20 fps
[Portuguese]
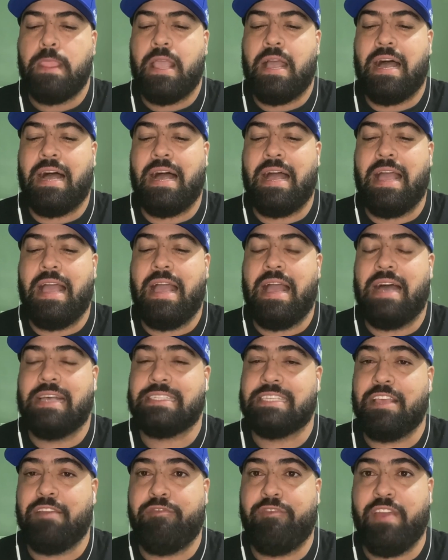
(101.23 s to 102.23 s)
é,
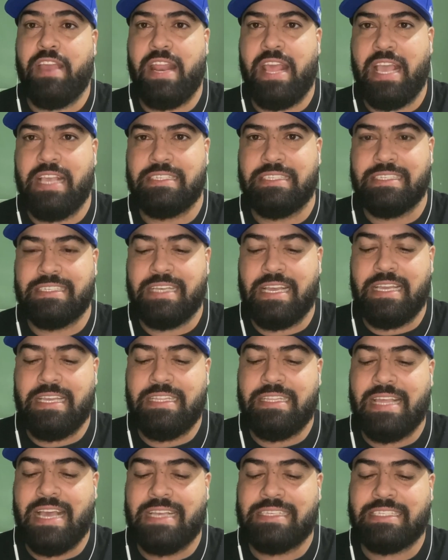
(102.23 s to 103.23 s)
as referências aí
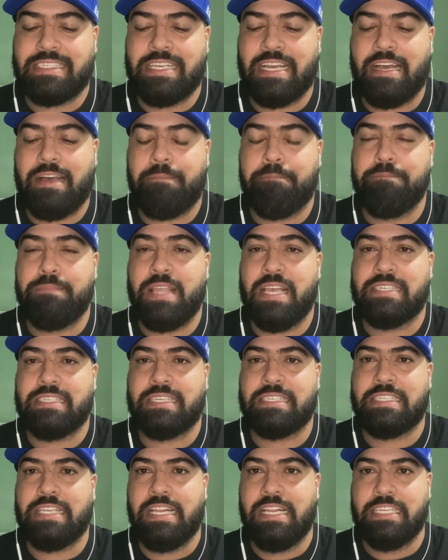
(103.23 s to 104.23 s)
dessa, dessa
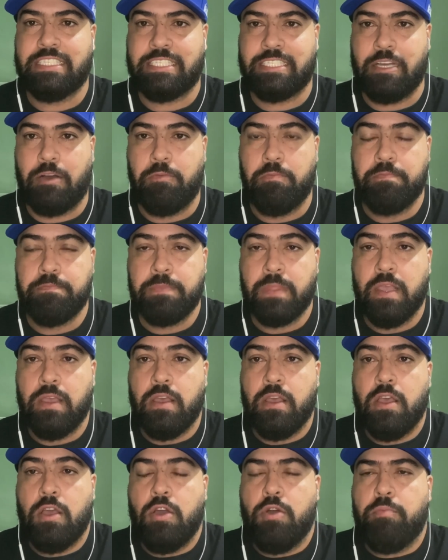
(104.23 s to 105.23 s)
seleção.
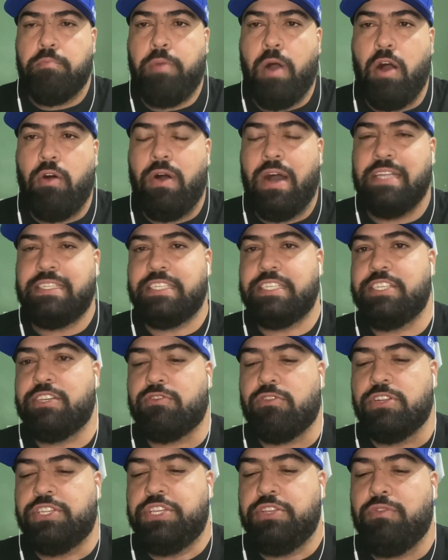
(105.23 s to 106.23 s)
Bom, antes de
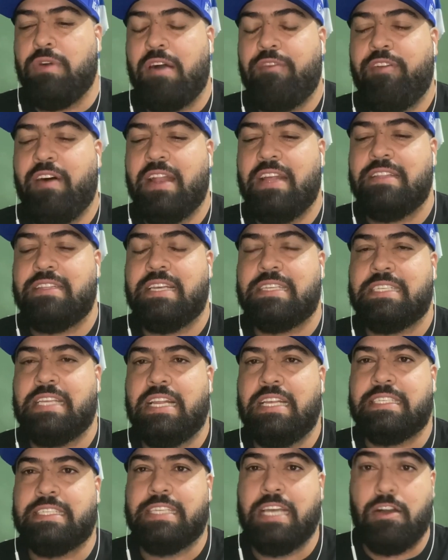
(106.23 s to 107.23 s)
continuar falando da
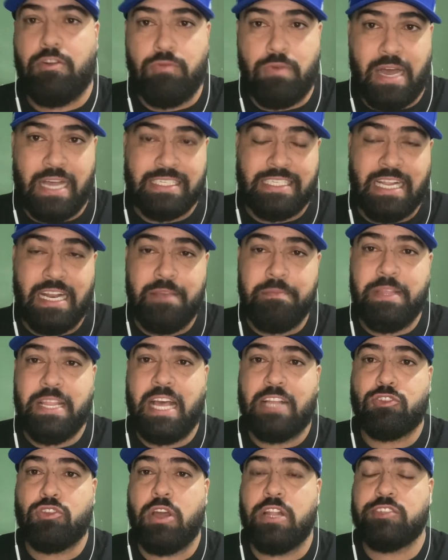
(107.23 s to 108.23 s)
seleção, as
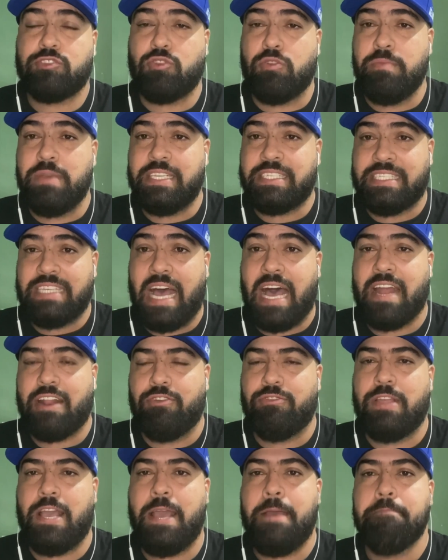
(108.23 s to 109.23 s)
eliminatórias
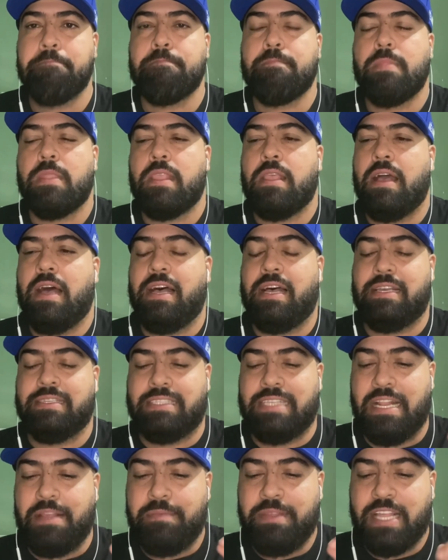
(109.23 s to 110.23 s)
começaram, né? As
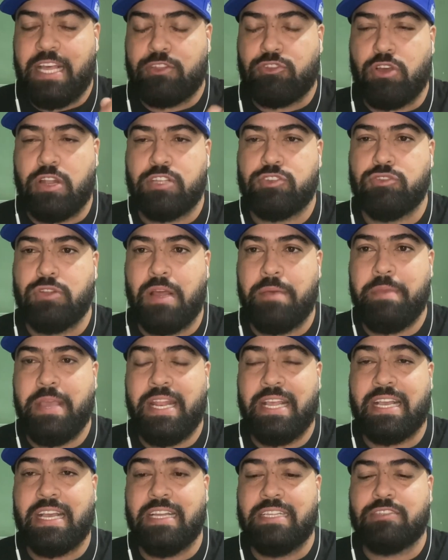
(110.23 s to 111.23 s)
eliminatórias
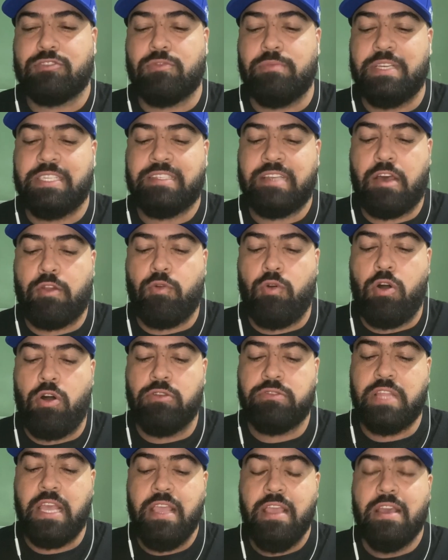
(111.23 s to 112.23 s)
sul-americanas começaram
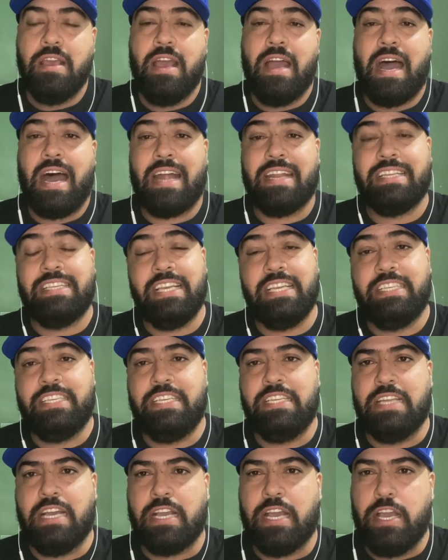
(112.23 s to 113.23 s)
ontem. A
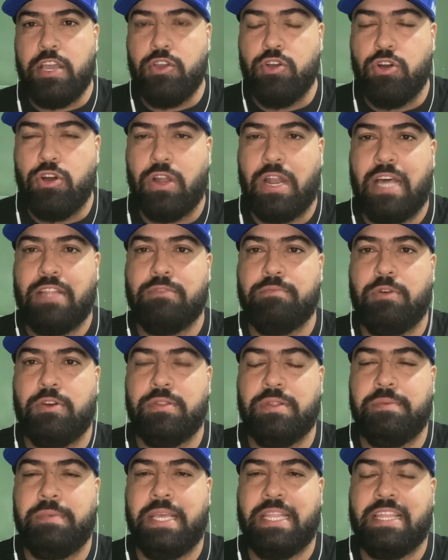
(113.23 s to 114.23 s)
Argentina ganhou lá no
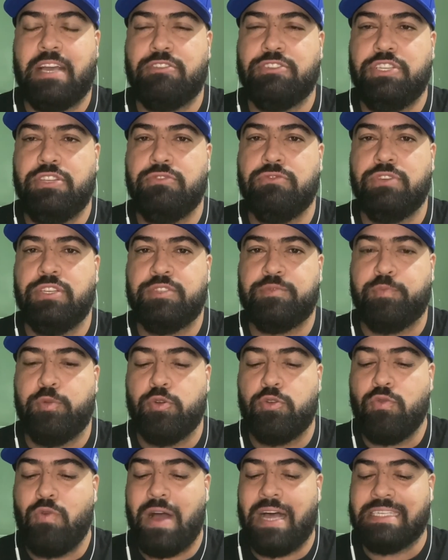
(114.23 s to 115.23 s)
Monumental de Nunes
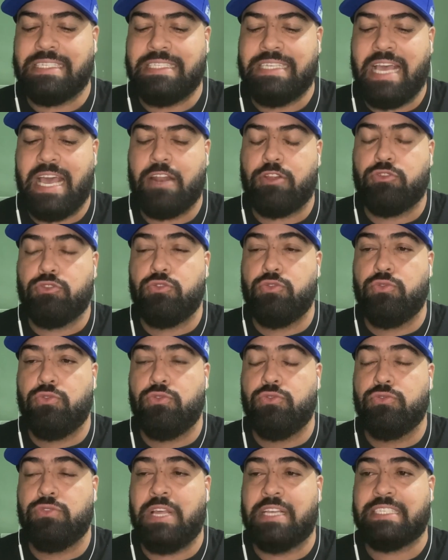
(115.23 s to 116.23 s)
por 1 a 0
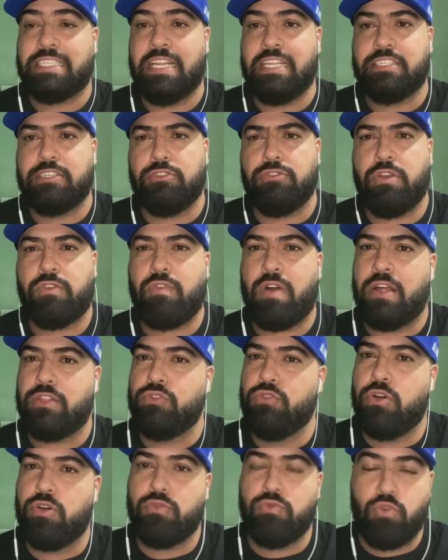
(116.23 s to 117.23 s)
do, da seleção do
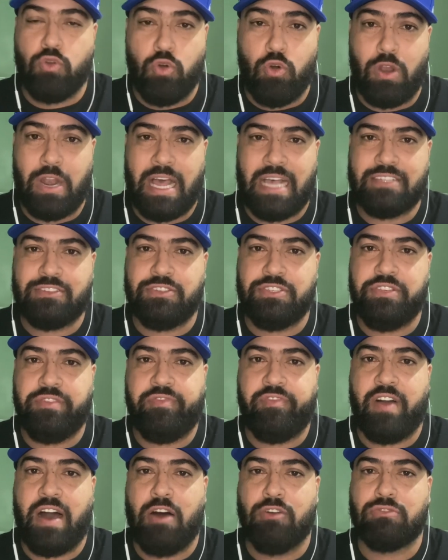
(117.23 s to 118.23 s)
Equador, um golaço de
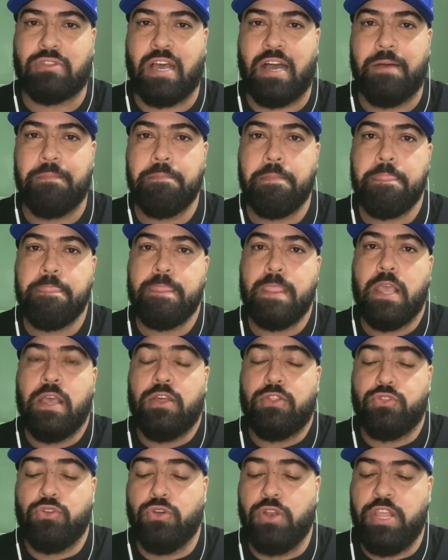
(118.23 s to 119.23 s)
falta
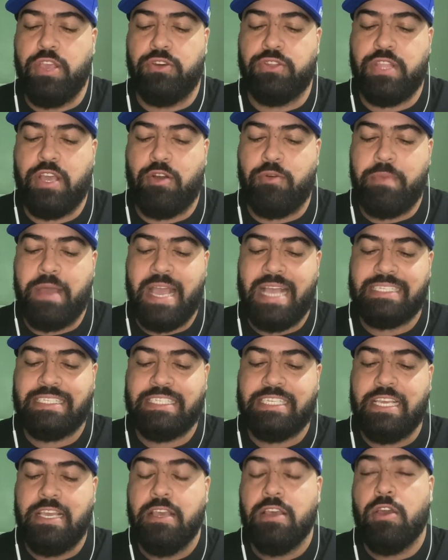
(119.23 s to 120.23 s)
do Lionel
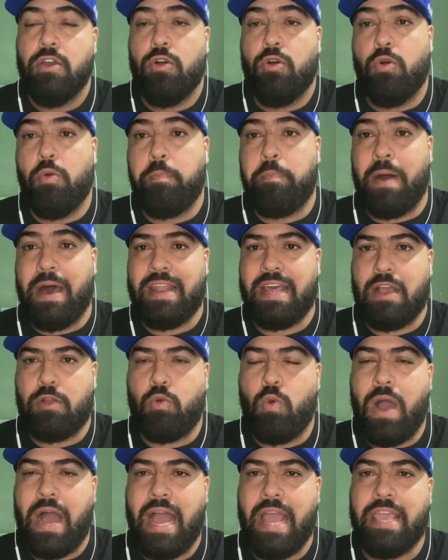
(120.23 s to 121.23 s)
Messi. O
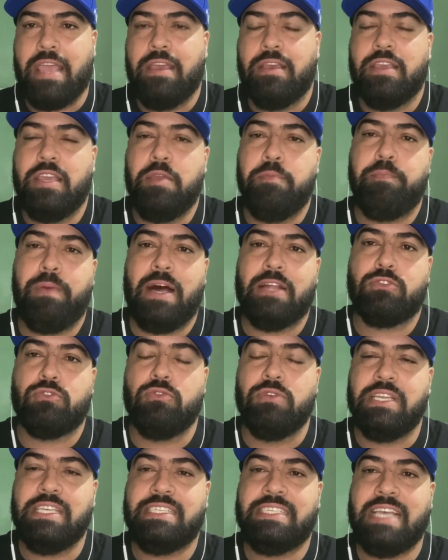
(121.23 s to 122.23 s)
Paraguai
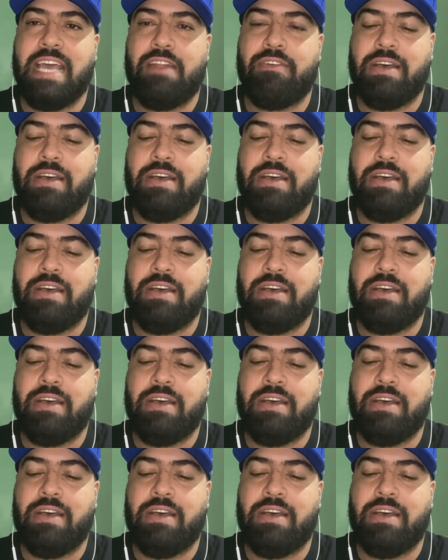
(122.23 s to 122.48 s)
empatou em 0 a